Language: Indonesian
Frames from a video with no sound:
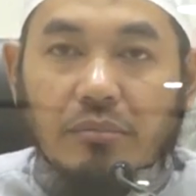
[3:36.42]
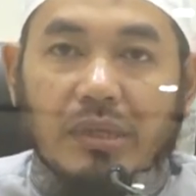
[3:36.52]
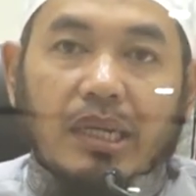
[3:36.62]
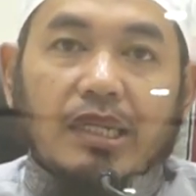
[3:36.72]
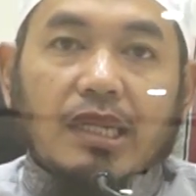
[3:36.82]

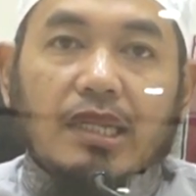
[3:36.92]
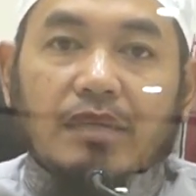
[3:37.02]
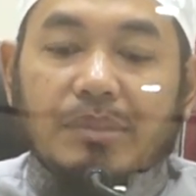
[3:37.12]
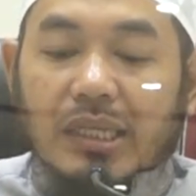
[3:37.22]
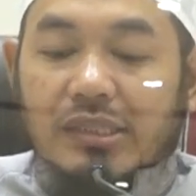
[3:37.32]
mana dalil
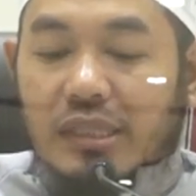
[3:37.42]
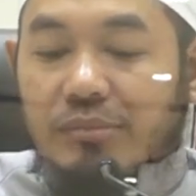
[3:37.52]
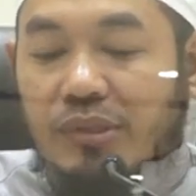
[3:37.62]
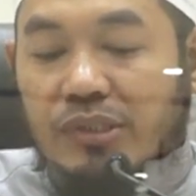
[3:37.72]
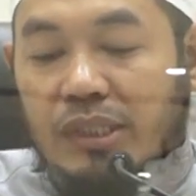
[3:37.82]
yang menjelaskan
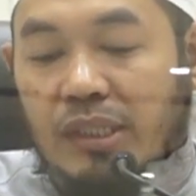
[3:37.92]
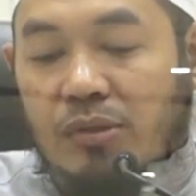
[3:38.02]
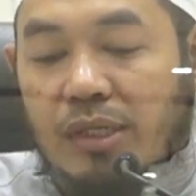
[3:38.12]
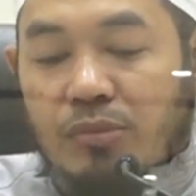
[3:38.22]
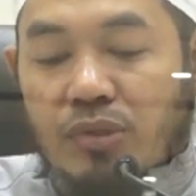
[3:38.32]
bahwasanya
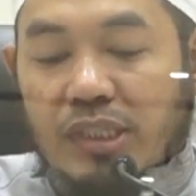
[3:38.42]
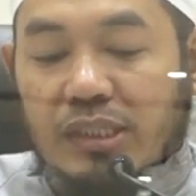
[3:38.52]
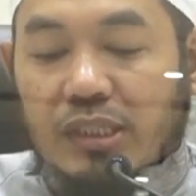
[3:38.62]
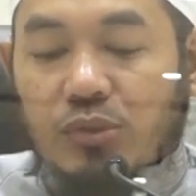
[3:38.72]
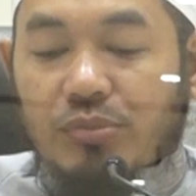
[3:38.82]
orang
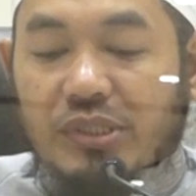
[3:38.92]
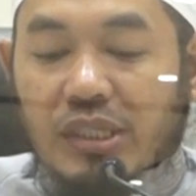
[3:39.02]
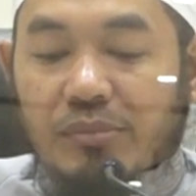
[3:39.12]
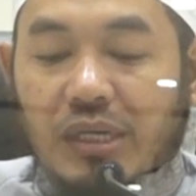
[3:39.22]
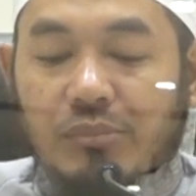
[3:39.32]
murtad itu
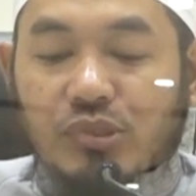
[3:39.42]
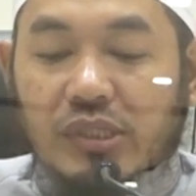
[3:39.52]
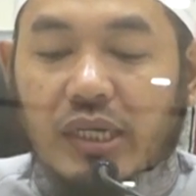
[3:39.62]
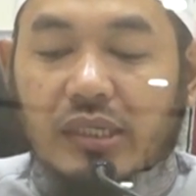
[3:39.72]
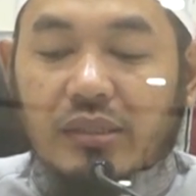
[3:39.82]
bisa
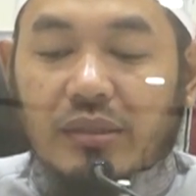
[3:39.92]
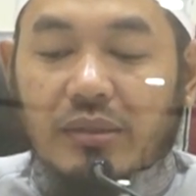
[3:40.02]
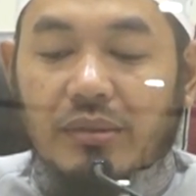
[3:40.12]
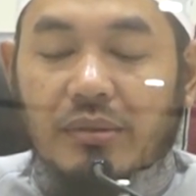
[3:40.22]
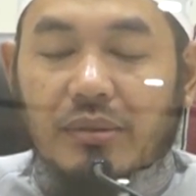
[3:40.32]
menghapuskan